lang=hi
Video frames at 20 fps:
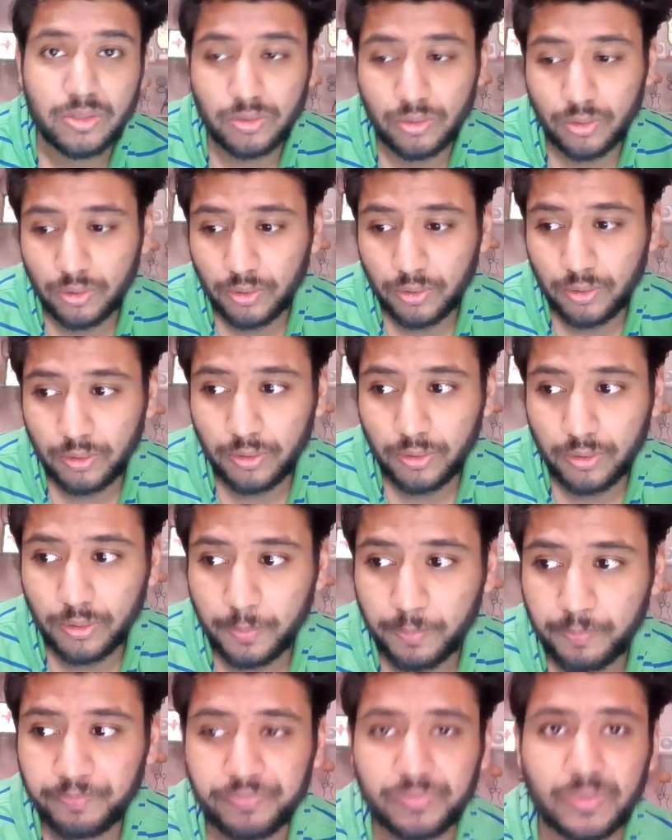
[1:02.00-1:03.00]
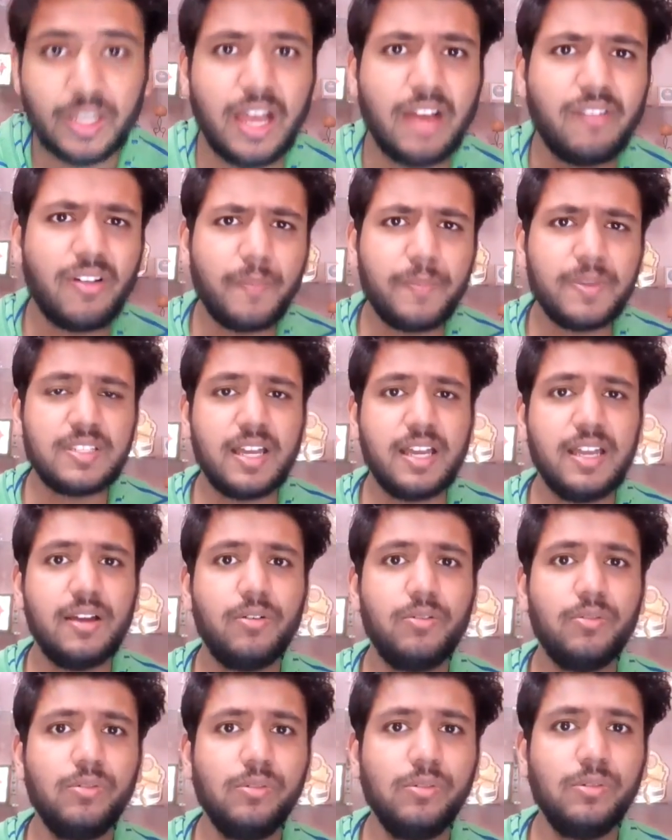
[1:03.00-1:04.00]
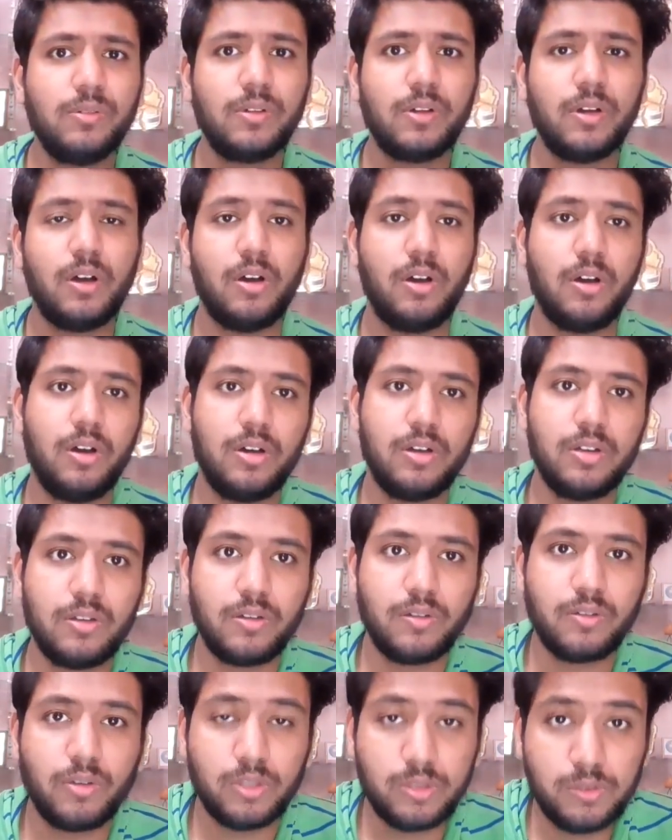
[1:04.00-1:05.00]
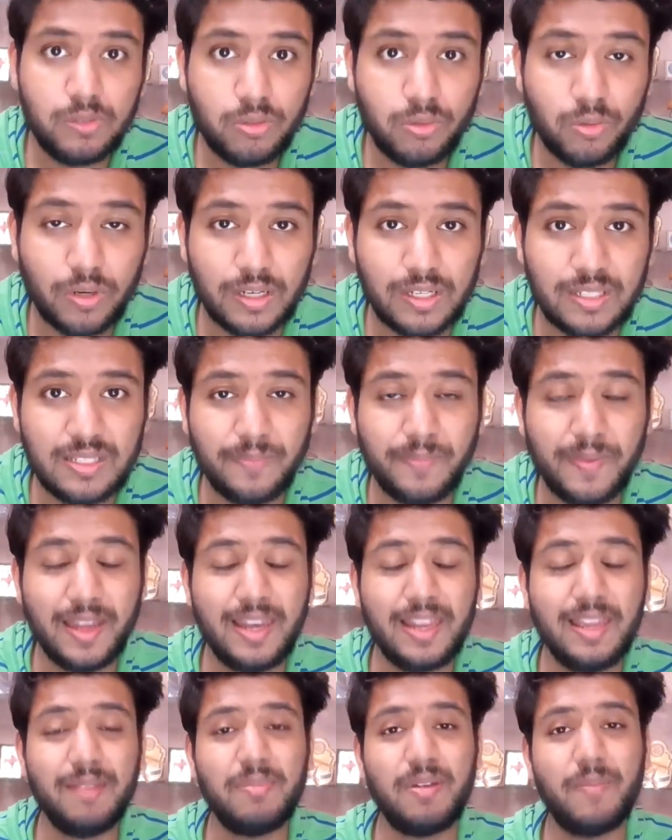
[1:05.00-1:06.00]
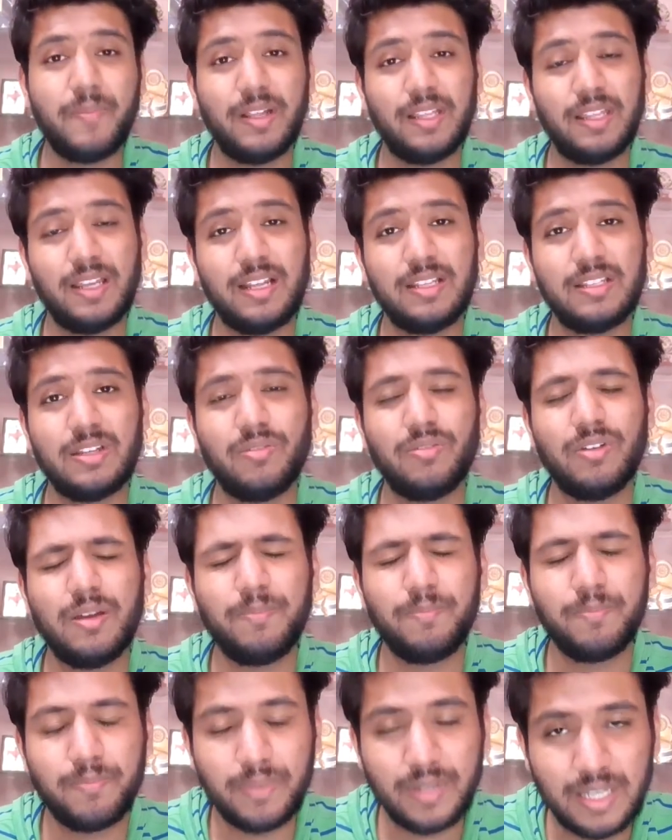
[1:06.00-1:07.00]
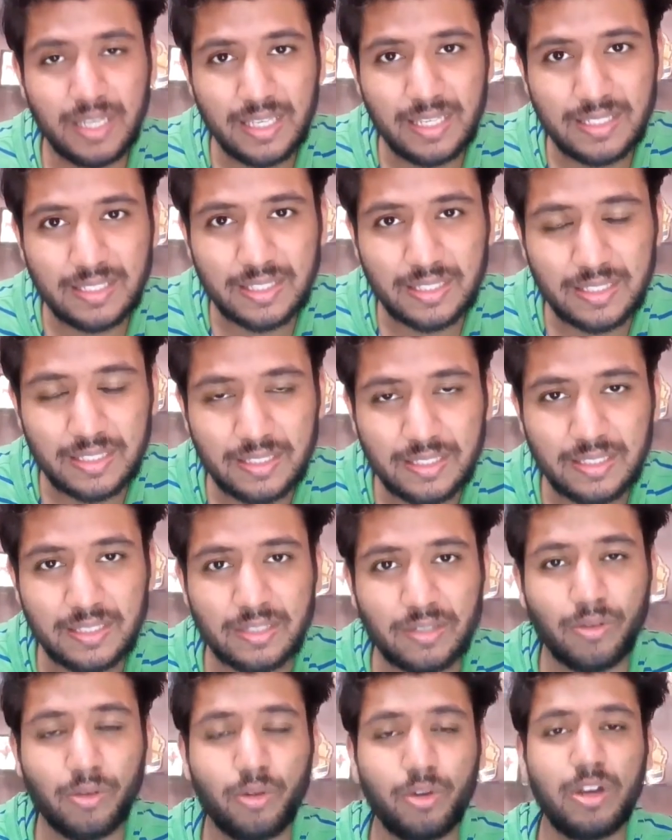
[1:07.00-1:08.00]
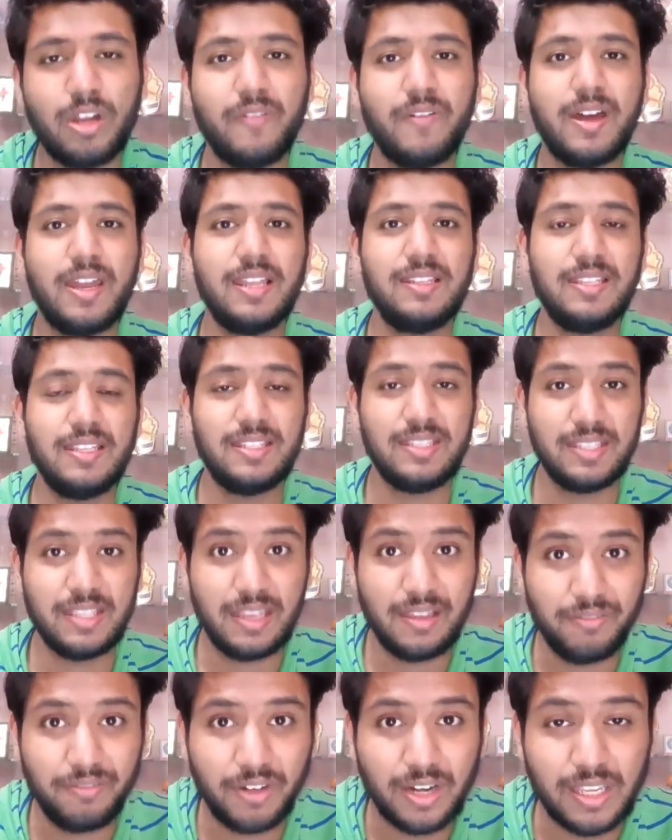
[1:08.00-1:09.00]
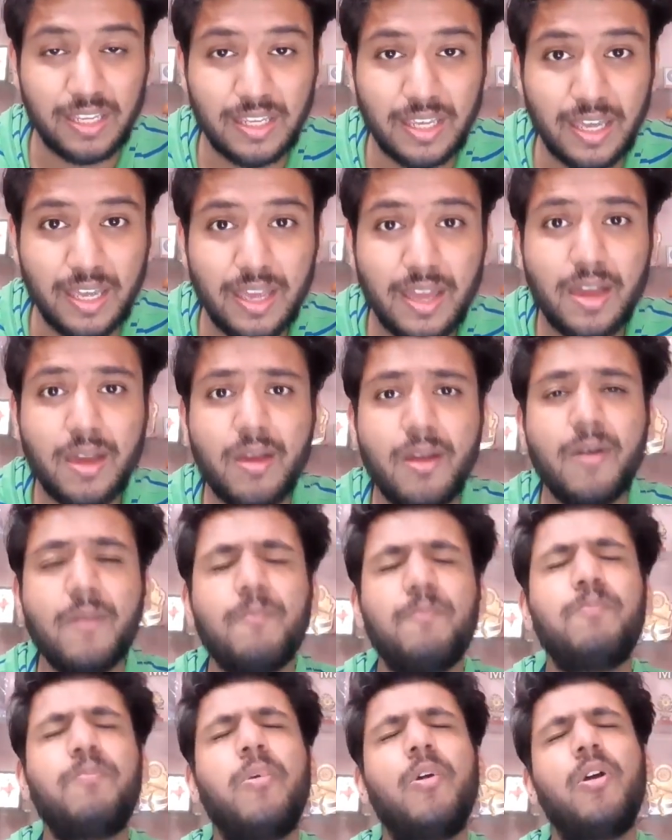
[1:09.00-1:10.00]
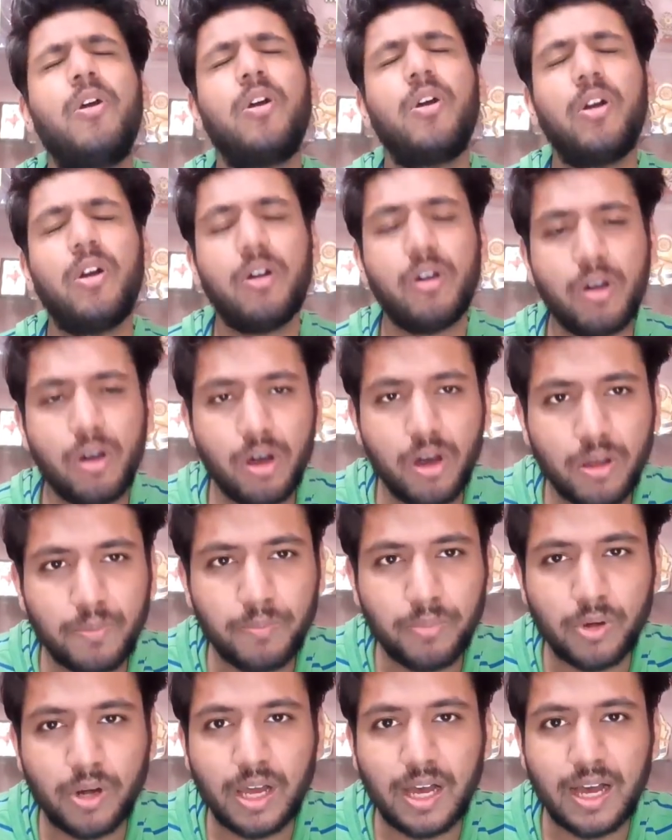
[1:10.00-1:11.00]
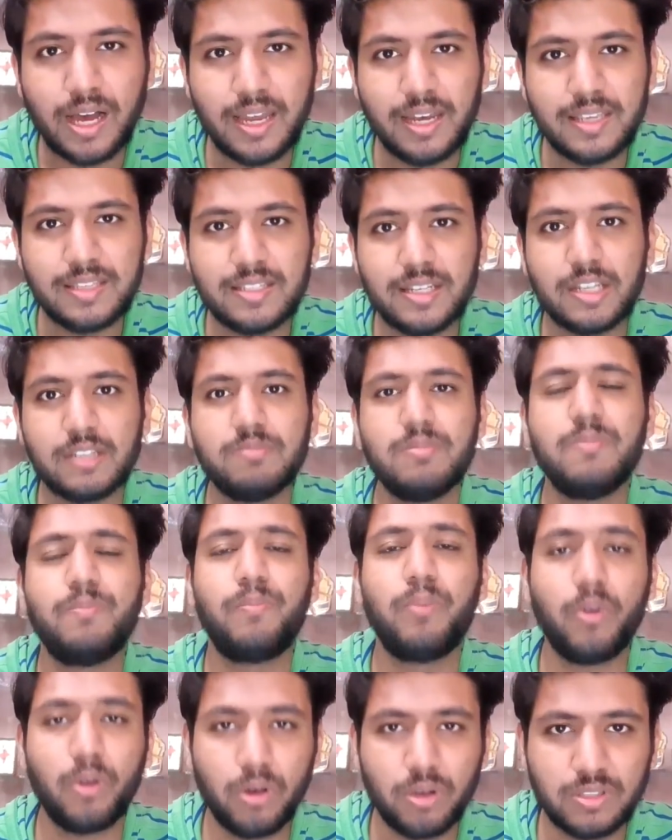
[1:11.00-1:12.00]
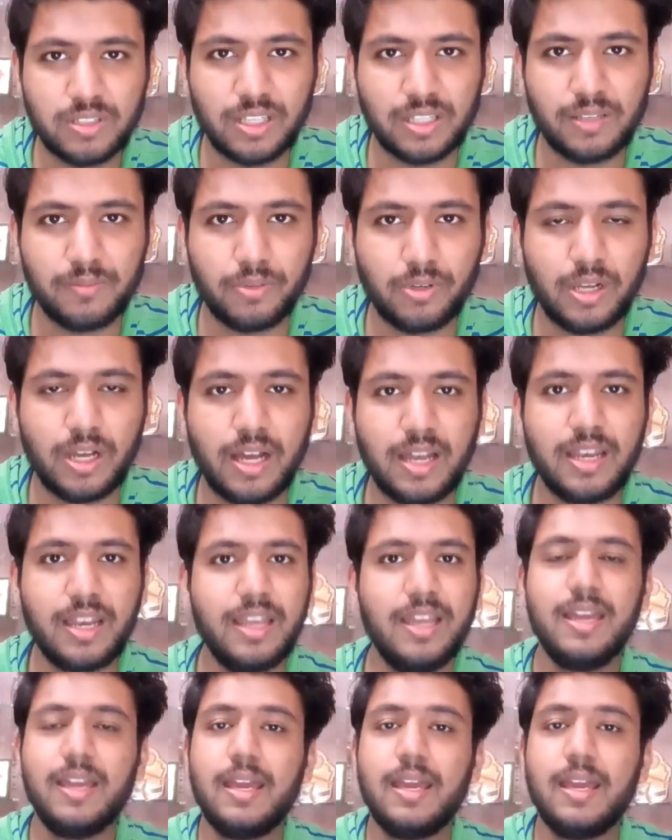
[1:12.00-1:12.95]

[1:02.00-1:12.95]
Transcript: सो so, अब वापस आया हूँ और कुछ भी शुरू करने से पहले मैं बताना चाहूँगा प्लीज़ कोरोना वायरस से सेफ रहिए बहुत बुरा हाल है इस में बहुत ज़्यादा बुरा हाल है